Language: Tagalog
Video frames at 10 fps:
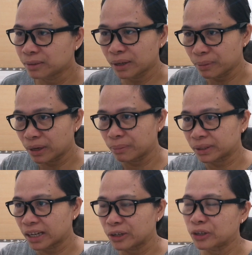di ba
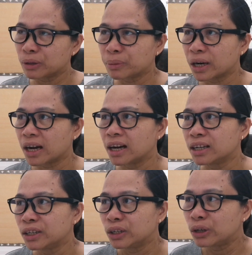iba-iba tayo ng mga
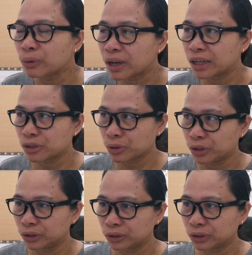
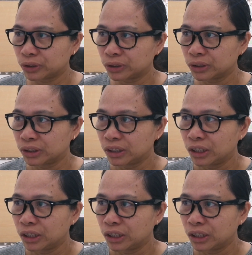locations.